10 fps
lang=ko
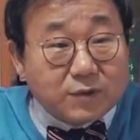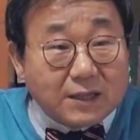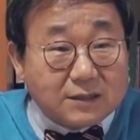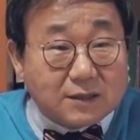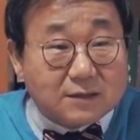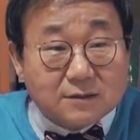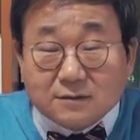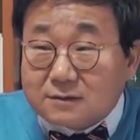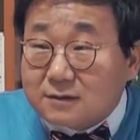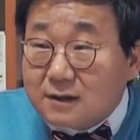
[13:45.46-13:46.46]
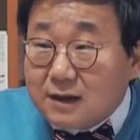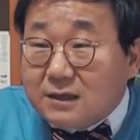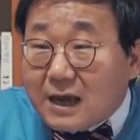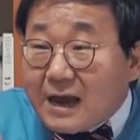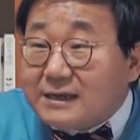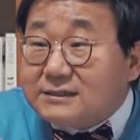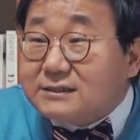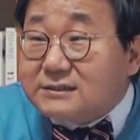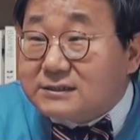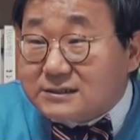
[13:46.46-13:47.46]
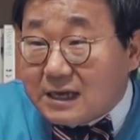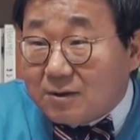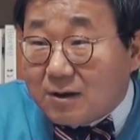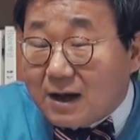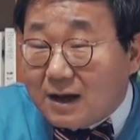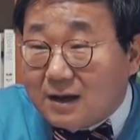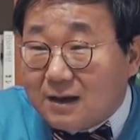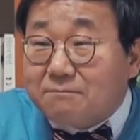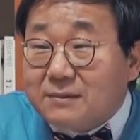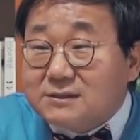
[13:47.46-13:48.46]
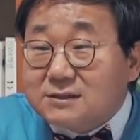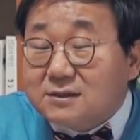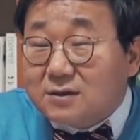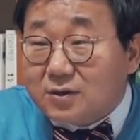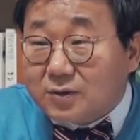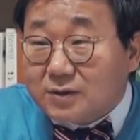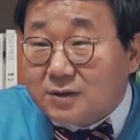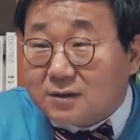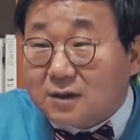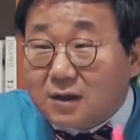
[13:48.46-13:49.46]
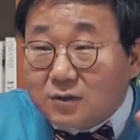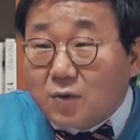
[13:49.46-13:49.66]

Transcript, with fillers: 두 분한테는 이 안희정 지사와 안민석 의원은